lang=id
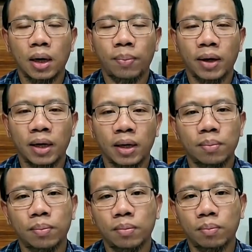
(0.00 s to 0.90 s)
apa
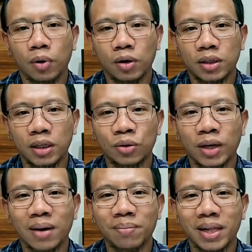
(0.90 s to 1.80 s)
ya policy
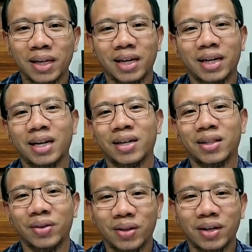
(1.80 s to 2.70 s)
itu diambil kira-kira
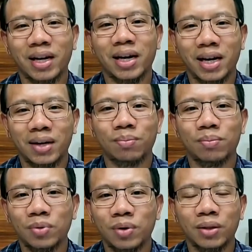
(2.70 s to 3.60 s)
gitu ya atau
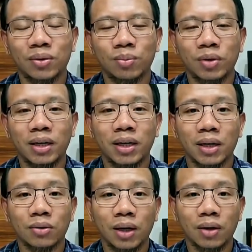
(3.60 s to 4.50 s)
kenaikan bunga itu kemudian
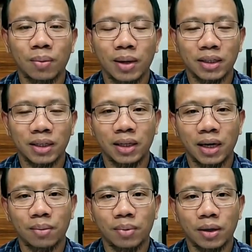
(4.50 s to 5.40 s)
dilakukan oleh bank
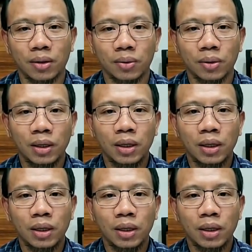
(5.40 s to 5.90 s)
sentral begitu.